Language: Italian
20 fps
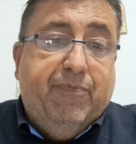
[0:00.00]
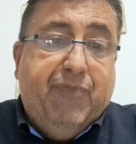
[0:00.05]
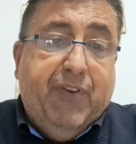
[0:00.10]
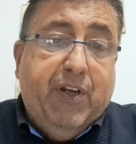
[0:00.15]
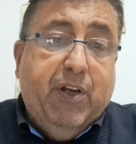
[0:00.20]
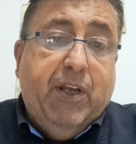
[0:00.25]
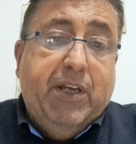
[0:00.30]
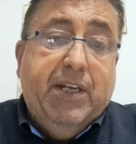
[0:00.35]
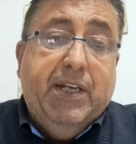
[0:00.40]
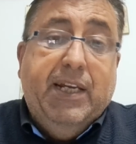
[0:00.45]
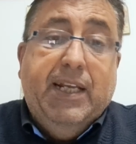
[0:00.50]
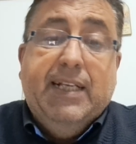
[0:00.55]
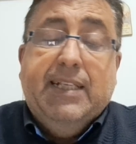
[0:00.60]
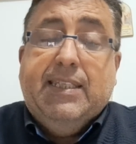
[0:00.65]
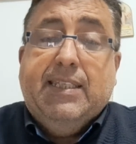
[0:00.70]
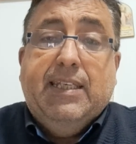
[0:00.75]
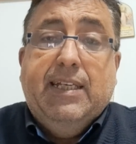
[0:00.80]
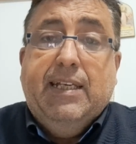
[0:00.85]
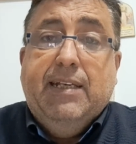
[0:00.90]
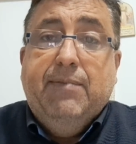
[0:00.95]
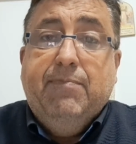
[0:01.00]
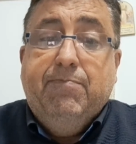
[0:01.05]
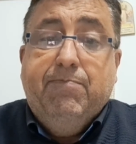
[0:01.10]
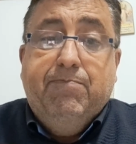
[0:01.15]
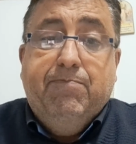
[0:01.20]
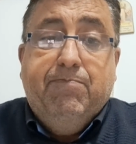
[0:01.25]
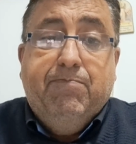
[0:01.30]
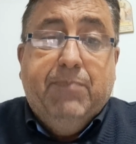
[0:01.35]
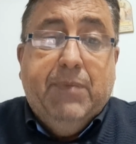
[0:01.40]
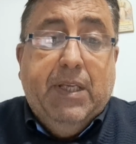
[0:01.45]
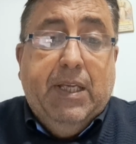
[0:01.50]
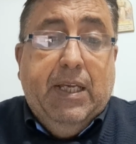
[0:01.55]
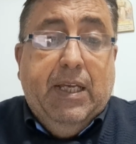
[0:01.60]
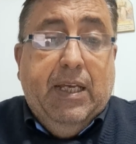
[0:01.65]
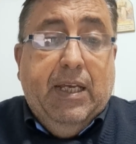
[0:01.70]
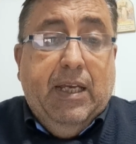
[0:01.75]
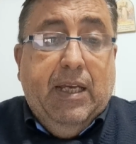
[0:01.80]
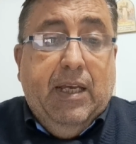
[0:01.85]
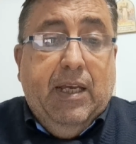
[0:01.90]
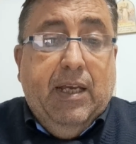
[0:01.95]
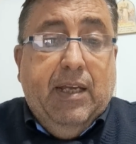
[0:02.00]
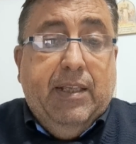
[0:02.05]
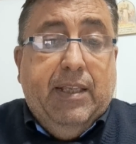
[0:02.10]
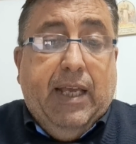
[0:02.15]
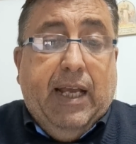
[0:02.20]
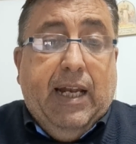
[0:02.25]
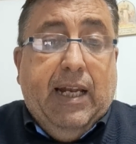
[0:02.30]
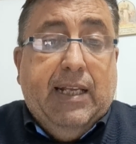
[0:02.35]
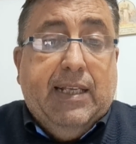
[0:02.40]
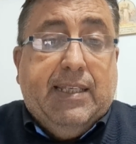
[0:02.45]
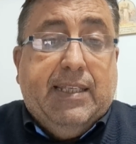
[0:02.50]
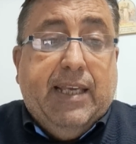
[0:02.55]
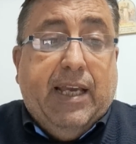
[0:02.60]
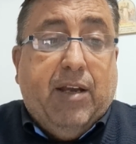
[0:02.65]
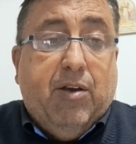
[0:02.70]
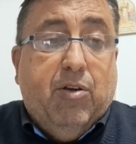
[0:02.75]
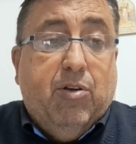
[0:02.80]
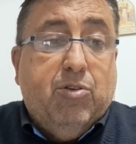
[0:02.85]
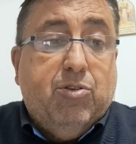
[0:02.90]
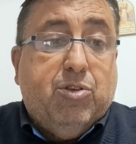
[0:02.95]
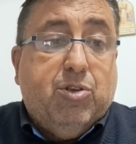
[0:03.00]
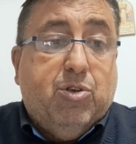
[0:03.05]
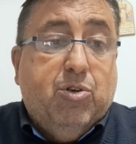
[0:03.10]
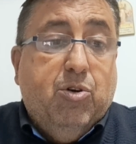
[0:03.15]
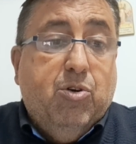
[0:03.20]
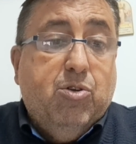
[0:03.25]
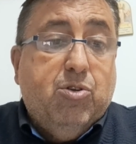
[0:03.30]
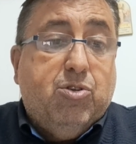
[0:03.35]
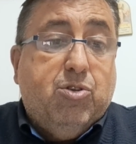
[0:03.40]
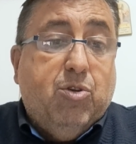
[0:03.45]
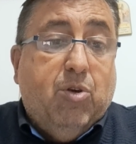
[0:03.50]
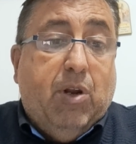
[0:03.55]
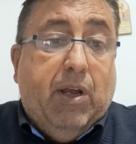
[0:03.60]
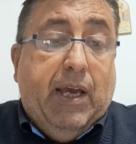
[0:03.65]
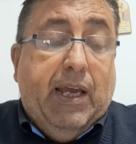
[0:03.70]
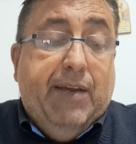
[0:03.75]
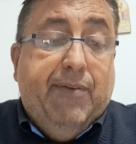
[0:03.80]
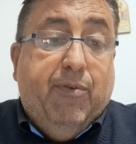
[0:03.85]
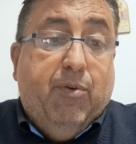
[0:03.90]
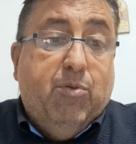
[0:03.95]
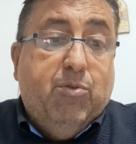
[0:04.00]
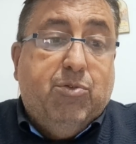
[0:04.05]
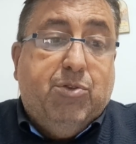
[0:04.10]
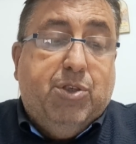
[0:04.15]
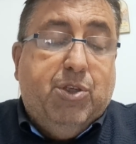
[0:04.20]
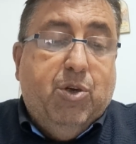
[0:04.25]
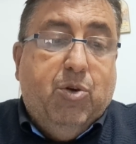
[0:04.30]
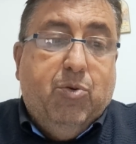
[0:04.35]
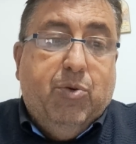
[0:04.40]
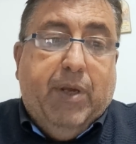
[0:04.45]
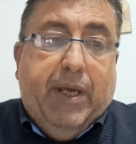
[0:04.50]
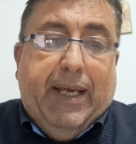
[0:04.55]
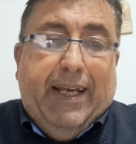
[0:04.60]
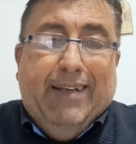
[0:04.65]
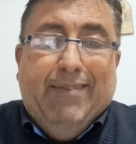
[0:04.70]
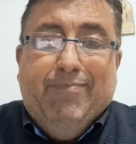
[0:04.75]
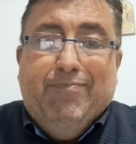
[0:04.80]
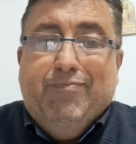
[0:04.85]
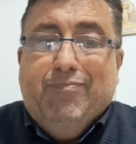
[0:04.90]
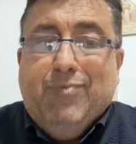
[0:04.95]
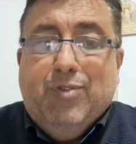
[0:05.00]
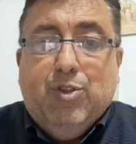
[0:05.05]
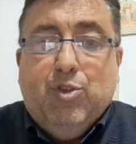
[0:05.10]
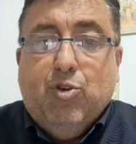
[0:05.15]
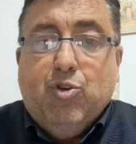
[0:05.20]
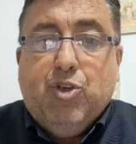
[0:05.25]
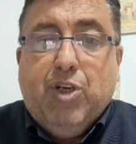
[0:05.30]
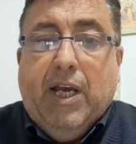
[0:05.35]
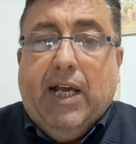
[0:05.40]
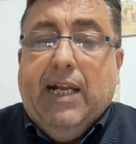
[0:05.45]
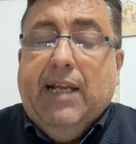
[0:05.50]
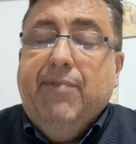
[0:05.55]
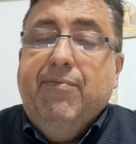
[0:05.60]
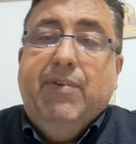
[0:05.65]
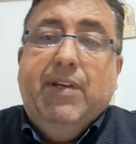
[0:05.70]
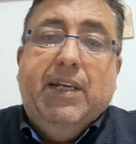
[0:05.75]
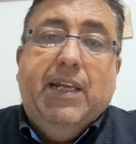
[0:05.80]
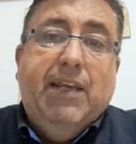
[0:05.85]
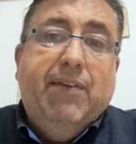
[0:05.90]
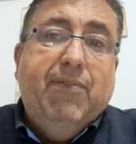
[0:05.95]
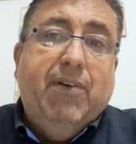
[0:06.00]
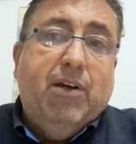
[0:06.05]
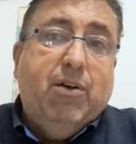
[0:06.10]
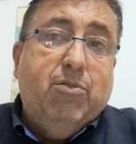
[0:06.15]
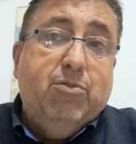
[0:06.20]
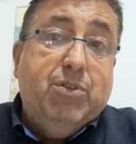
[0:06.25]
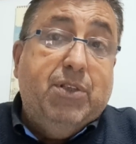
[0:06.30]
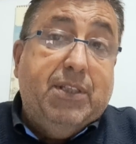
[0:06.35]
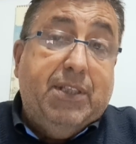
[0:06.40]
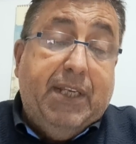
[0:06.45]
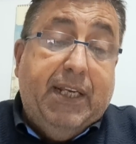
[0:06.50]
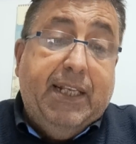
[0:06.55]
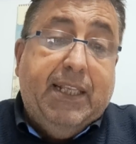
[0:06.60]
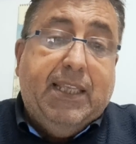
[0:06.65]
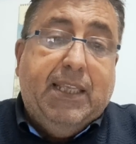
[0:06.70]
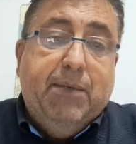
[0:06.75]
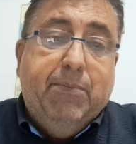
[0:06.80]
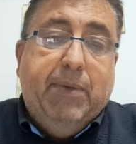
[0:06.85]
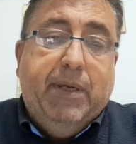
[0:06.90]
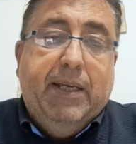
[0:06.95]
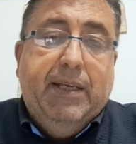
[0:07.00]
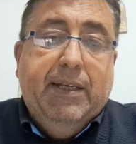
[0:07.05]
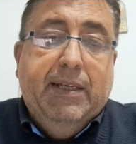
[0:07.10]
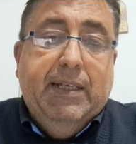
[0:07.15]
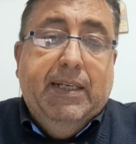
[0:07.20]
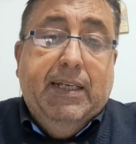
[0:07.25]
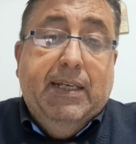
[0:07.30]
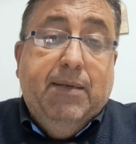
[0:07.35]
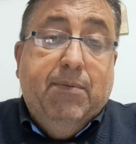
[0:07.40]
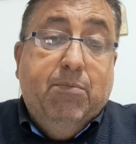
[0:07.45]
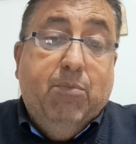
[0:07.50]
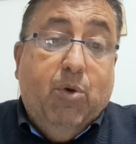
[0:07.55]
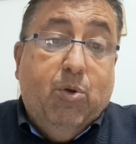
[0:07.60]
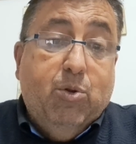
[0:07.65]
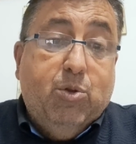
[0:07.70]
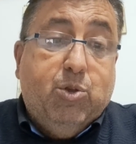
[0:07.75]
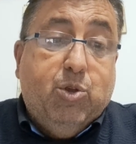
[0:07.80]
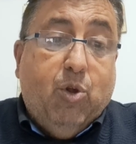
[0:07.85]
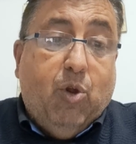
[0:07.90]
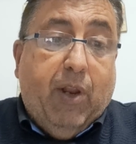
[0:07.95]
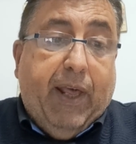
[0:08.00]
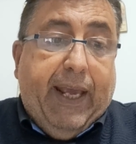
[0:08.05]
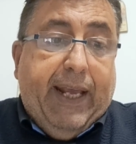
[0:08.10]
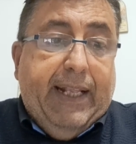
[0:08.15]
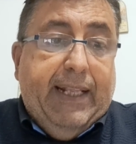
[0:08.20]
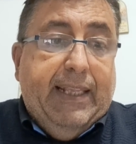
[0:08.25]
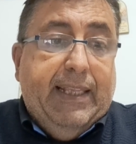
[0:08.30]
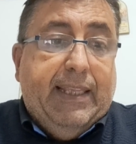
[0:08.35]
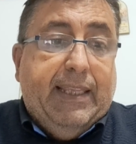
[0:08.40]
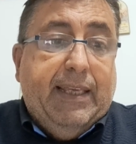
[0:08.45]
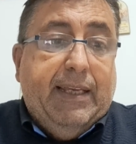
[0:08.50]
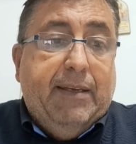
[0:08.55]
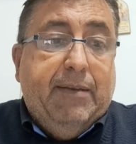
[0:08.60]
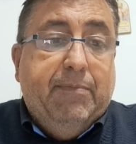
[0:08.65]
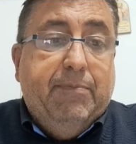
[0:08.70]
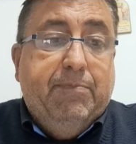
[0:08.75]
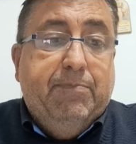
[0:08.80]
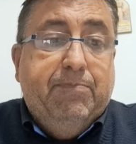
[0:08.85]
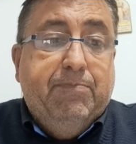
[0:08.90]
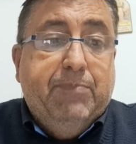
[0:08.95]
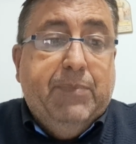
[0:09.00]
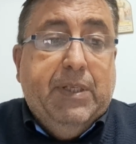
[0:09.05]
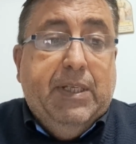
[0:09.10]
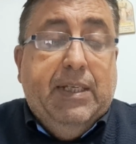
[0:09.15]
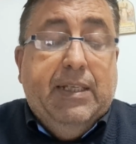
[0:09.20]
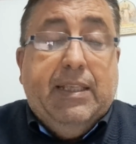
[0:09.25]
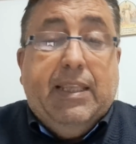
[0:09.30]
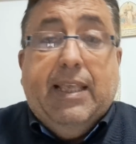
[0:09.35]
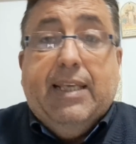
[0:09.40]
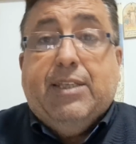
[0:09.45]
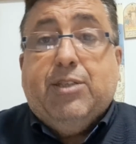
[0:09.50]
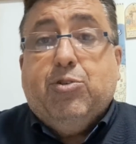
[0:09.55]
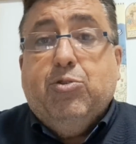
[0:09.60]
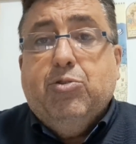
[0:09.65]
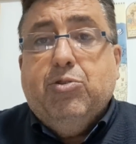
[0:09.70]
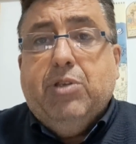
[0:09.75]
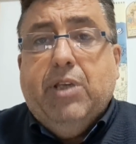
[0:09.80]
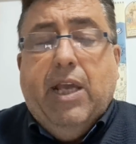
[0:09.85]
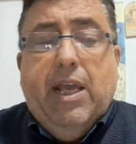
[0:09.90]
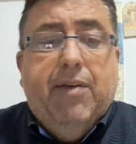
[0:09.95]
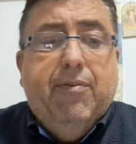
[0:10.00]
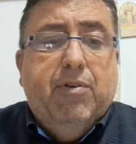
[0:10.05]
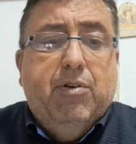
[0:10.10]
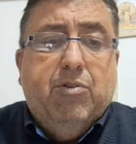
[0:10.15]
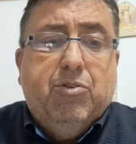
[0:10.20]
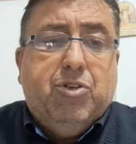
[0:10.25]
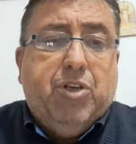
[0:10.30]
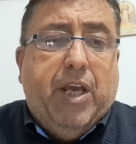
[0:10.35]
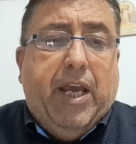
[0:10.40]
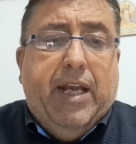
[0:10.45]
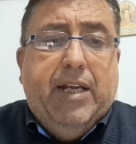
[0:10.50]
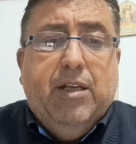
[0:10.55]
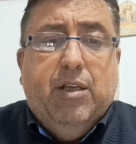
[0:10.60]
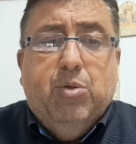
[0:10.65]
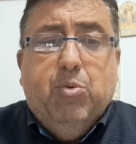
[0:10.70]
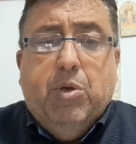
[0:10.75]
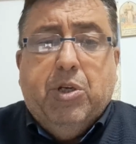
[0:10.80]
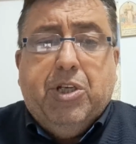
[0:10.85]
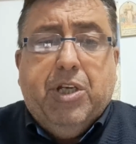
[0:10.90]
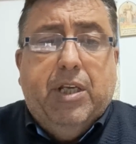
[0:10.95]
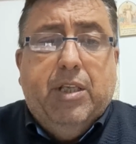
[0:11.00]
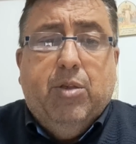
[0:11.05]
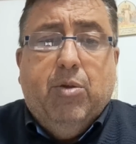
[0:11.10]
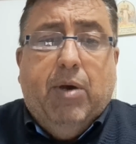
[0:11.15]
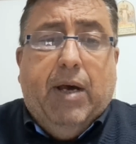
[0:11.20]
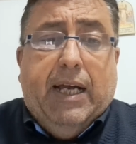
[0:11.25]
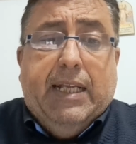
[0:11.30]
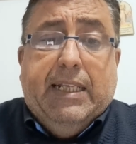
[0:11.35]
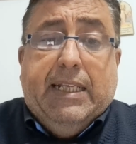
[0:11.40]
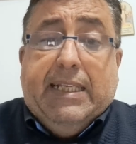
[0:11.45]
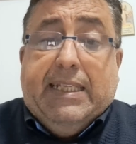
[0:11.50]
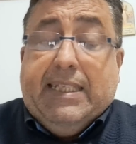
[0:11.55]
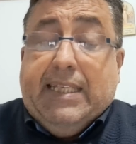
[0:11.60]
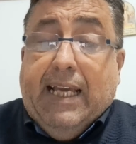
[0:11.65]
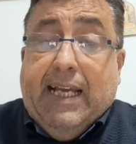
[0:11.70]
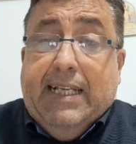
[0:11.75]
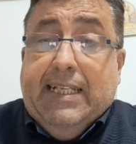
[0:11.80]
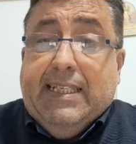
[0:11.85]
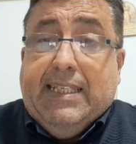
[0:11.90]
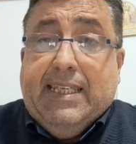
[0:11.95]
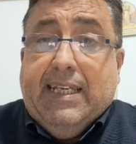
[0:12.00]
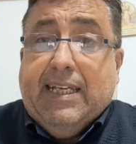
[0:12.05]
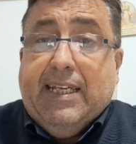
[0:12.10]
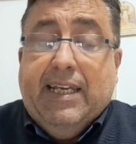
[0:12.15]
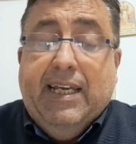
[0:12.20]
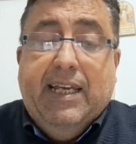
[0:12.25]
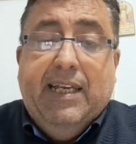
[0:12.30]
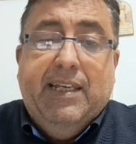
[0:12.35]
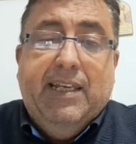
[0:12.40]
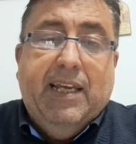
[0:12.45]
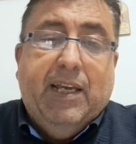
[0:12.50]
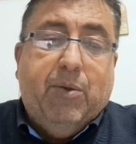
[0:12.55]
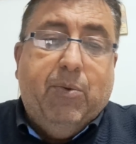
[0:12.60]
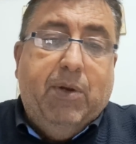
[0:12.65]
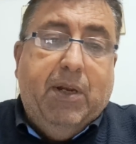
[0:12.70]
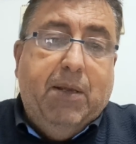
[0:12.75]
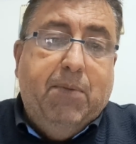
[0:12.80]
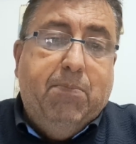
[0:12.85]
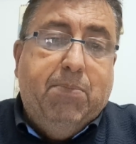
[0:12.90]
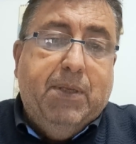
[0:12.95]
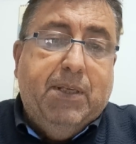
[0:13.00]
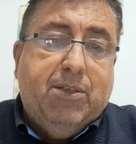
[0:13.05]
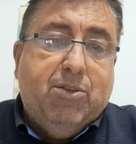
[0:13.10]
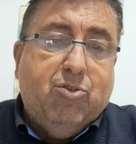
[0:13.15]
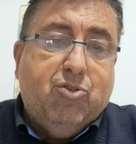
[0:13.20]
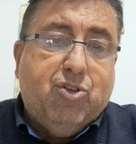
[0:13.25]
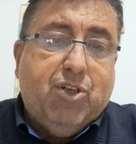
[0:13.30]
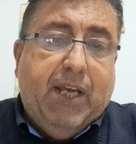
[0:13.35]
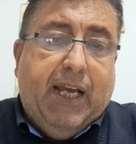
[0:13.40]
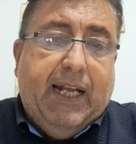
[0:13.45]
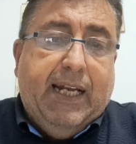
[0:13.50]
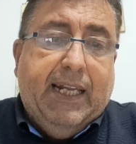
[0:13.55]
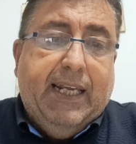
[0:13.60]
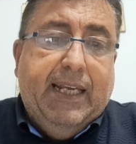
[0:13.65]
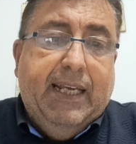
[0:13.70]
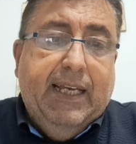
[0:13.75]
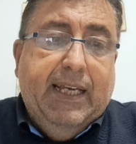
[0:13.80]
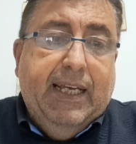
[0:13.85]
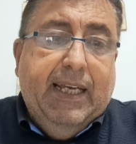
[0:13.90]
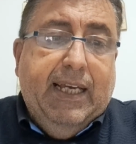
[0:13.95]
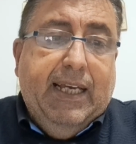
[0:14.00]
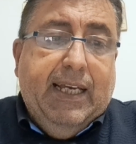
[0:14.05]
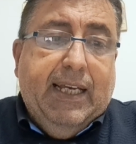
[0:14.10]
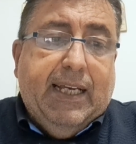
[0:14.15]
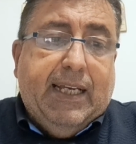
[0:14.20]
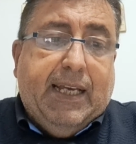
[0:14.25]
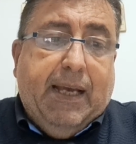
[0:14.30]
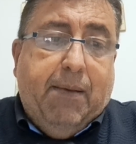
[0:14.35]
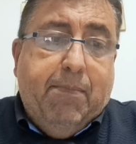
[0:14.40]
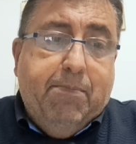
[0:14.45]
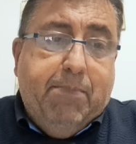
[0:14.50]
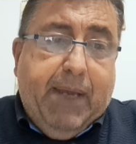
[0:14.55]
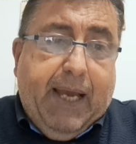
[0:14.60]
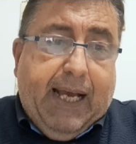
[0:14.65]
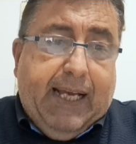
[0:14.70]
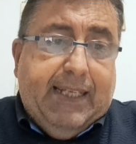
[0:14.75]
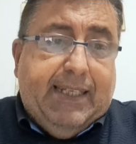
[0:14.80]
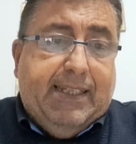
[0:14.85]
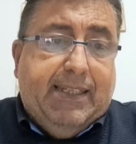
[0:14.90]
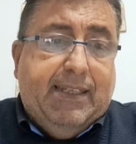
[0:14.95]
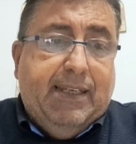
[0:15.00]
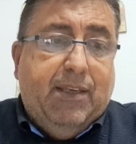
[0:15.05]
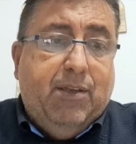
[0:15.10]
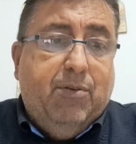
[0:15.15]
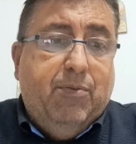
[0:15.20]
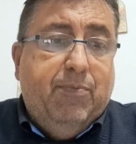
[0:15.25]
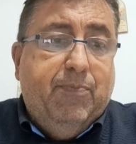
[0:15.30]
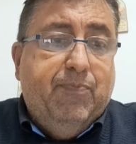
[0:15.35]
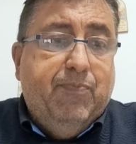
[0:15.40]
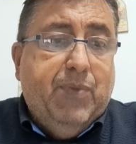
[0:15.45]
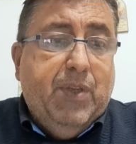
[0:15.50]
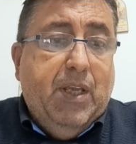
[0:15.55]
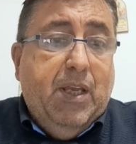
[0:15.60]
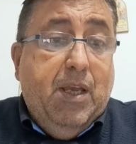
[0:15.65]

Fino agli inizi del secolo scorso la evoluzione sociale avveniva con ritmi molto lenti, trascorrevano 100-200 anni senza che gli equilibri sociali cambiassero.